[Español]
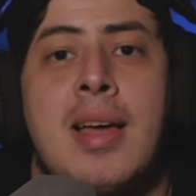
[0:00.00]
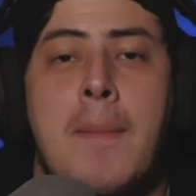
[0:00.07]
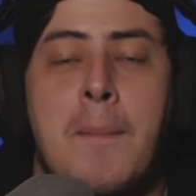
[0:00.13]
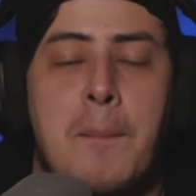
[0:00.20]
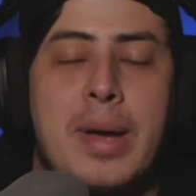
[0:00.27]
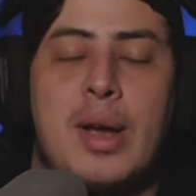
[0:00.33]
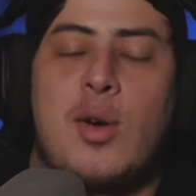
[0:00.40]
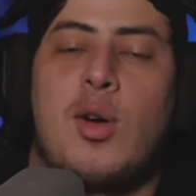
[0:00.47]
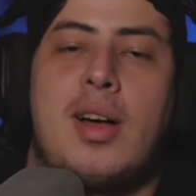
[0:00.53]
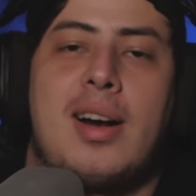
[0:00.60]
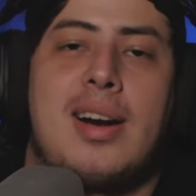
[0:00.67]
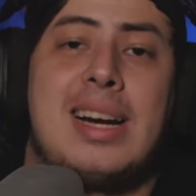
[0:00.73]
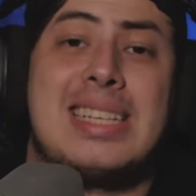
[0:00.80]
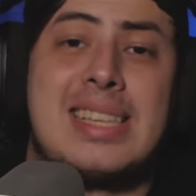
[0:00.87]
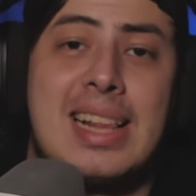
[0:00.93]
vengo a
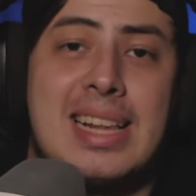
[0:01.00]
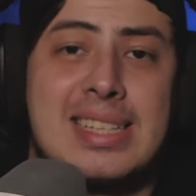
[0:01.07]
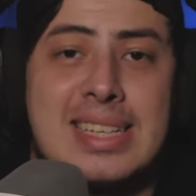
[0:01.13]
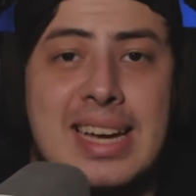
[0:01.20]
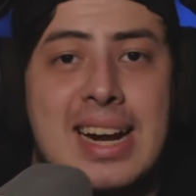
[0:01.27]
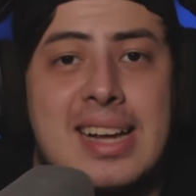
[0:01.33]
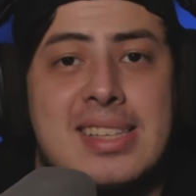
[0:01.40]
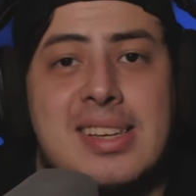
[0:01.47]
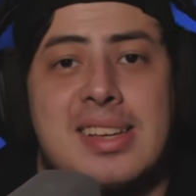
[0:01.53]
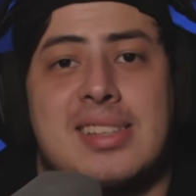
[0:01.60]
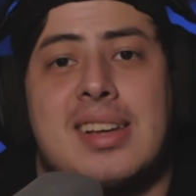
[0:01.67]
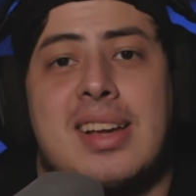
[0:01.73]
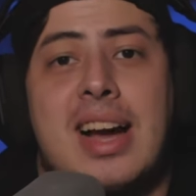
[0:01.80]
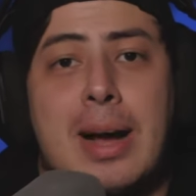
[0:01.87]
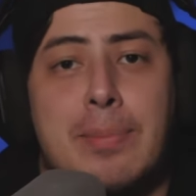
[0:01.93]
darles las
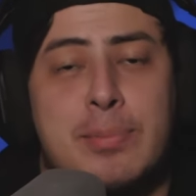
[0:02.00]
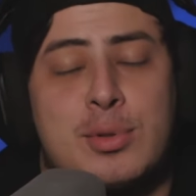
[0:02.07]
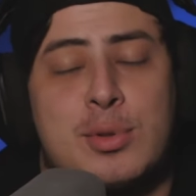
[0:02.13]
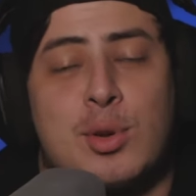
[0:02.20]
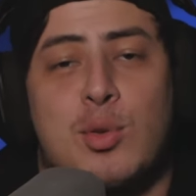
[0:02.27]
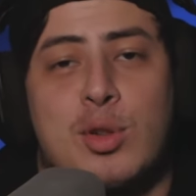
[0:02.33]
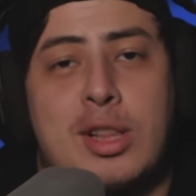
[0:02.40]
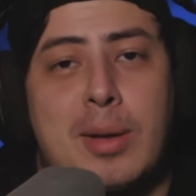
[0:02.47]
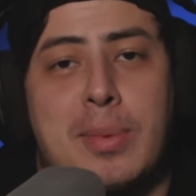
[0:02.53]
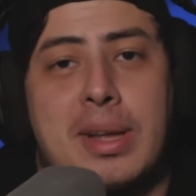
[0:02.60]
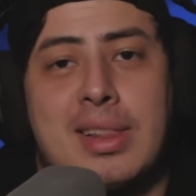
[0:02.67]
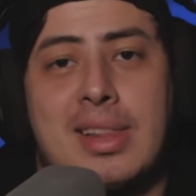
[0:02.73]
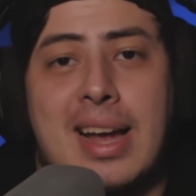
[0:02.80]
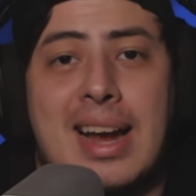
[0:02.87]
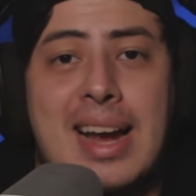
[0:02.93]
gracias
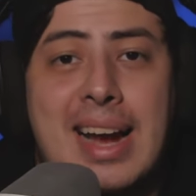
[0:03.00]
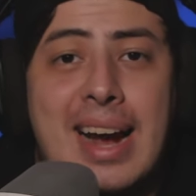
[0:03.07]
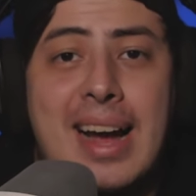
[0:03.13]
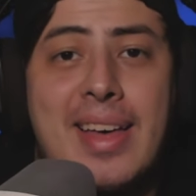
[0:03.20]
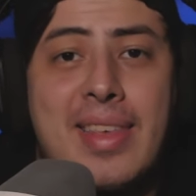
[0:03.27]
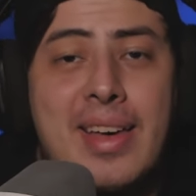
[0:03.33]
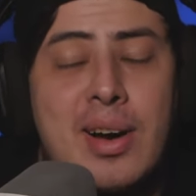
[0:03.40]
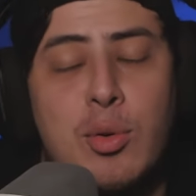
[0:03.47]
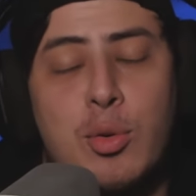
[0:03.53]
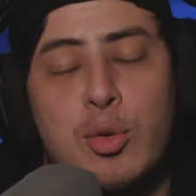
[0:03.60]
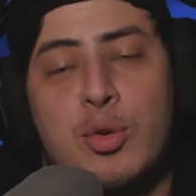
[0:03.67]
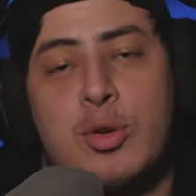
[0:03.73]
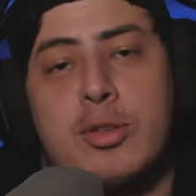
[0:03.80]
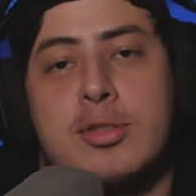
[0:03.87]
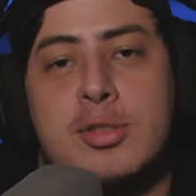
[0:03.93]
absolutamente a cada
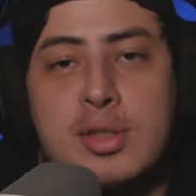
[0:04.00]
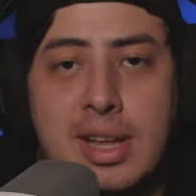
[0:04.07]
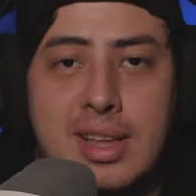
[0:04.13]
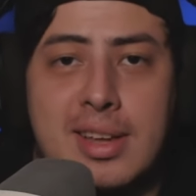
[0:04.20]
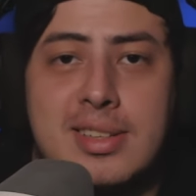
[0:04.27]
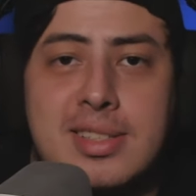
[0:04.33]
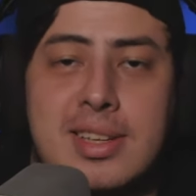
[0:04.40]
uno de ustedes,